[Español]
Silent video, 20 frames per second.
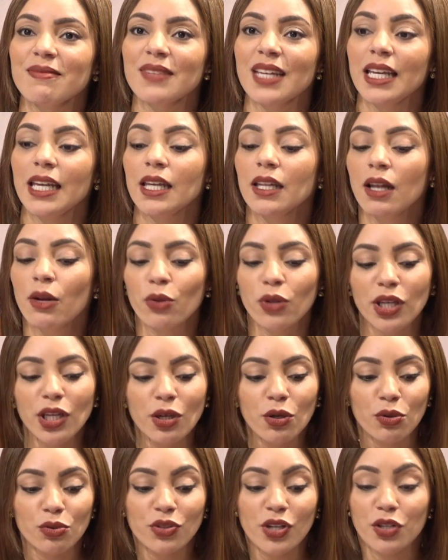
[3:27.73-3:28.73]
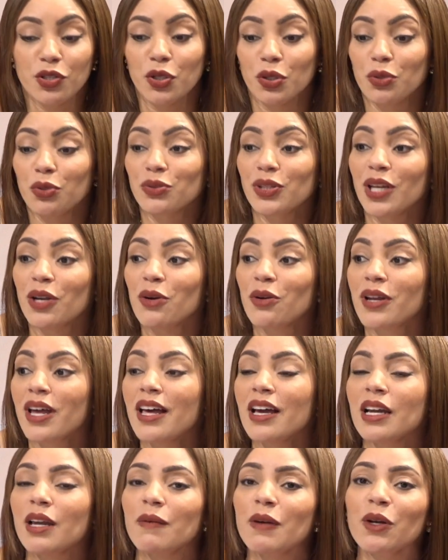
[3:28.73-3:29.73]
Y lo digo, o sea, yo no tengo
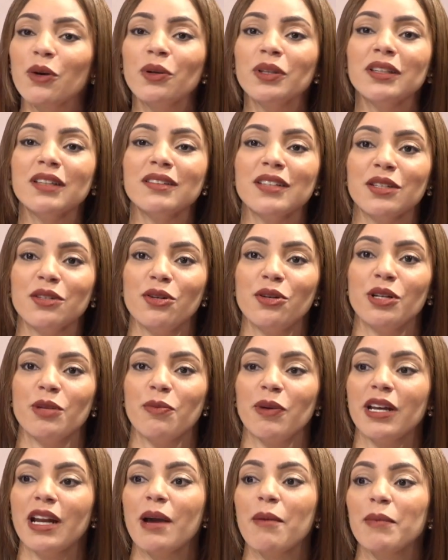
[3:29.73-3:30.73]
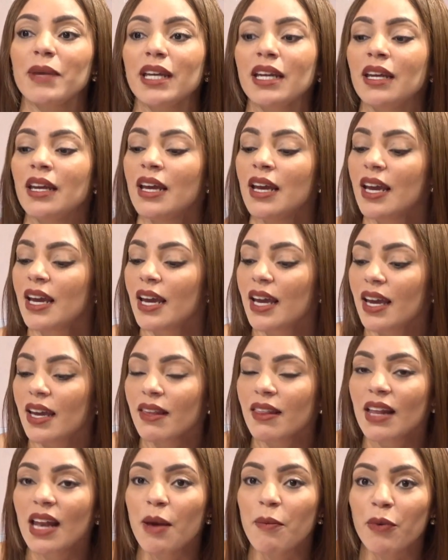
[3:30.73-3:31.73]
nada que ver con este señor y para mí es
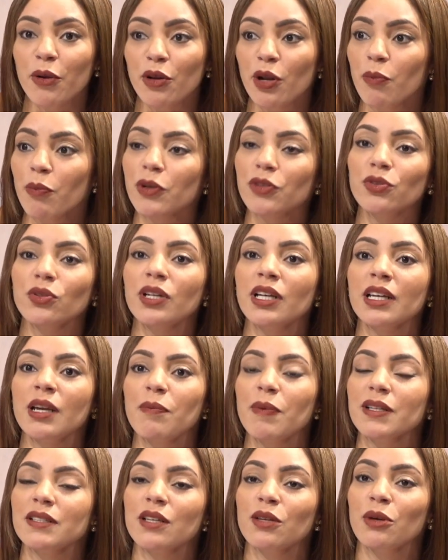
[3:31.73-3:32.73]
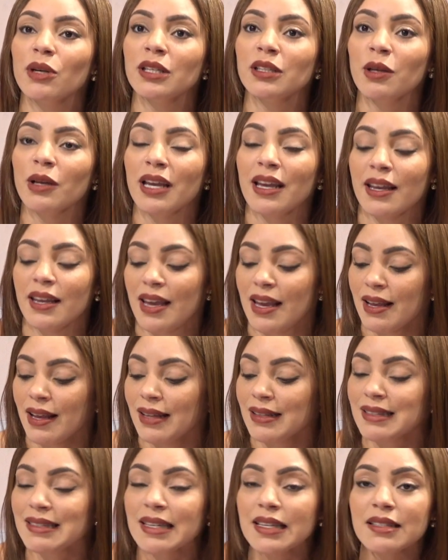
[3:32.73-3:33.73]
de las peores personas que ha pasado en este, que, que
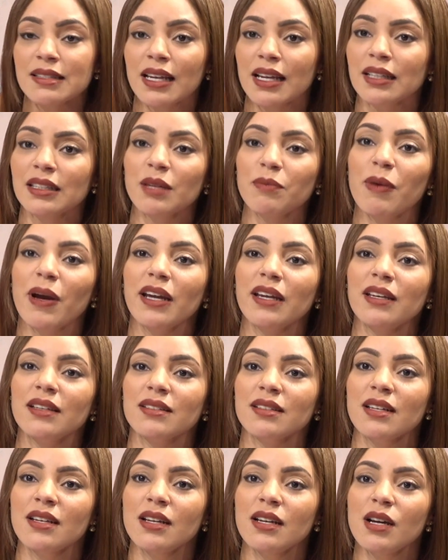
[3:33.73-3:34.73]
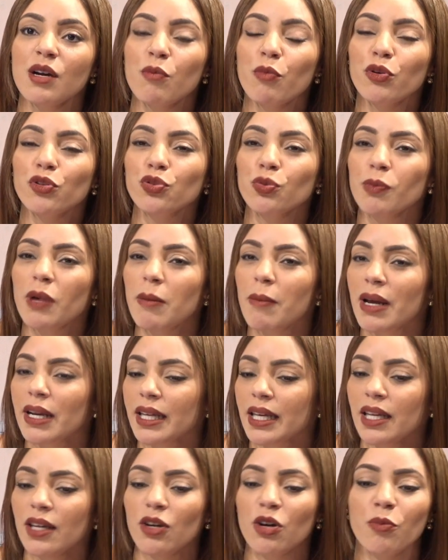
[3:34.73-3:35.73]
existe en este país por su mal
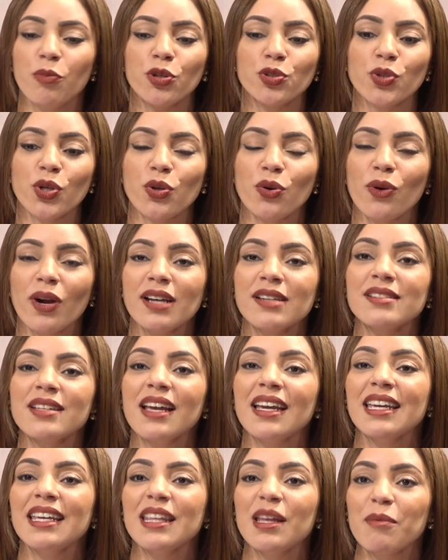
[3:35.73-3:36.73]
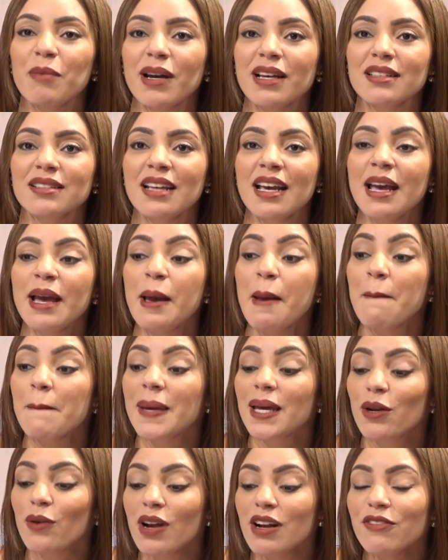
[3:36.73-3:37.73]
manejo, por su arrogancia y demás.
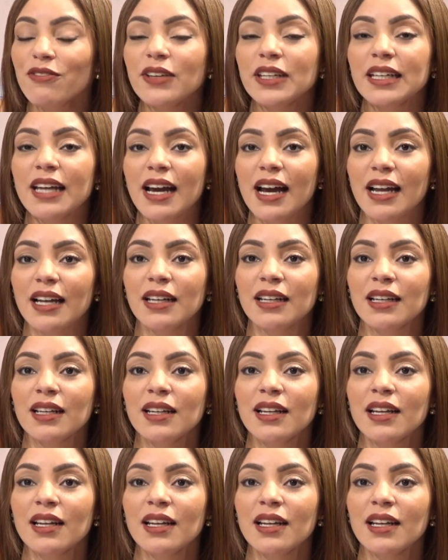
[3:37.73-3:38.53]
Pero al final,